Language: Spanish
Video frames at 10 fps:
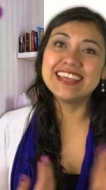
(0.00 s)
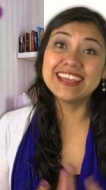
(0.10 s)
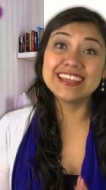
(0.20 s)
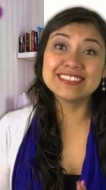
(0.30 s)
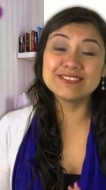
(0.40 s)

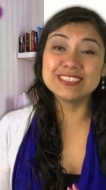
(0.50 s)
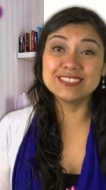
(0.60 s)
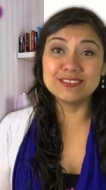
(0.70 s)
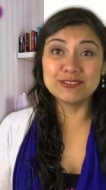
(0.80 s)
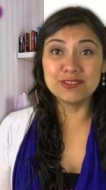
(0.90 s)
es
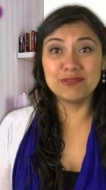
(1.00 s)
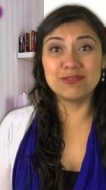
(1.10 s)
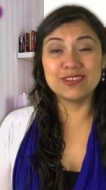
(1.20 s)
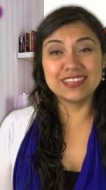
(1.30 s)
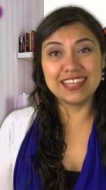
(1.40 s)
cuestión de
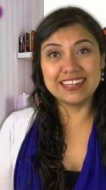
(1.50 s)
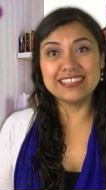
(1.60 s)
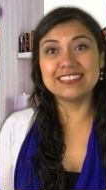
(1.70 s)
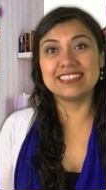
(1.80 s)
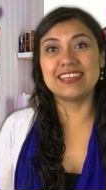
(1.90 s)

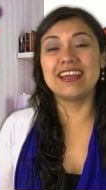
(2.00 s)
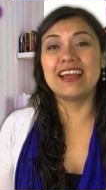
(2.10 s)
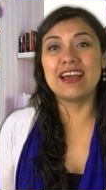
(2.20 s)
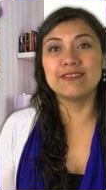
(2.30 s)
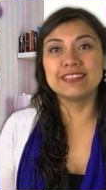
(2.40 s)
fortaleza
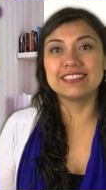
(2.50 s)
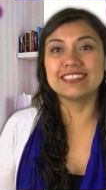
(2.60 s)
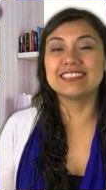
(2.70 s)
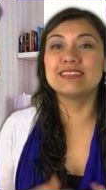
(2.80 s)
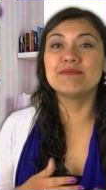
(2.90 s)
a
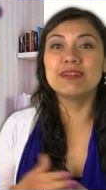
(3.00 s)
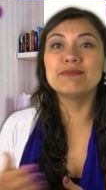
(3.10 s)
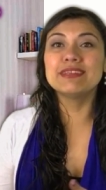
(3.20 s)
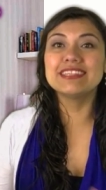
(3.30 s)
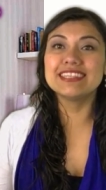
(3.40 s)
veces,
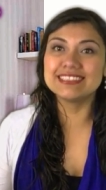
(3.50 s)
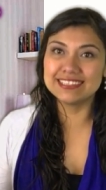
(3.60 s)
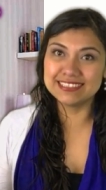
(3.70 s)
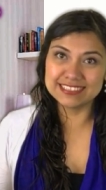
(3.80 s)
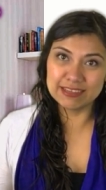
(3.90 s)
simplemente
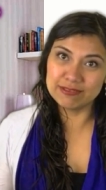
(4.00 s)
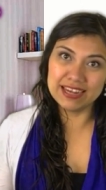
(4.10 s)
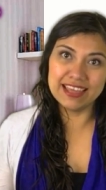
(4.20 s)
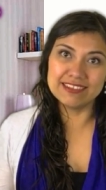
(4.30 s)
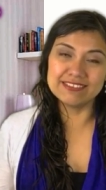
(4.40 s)
hacerse a un
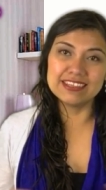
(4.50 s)
lado.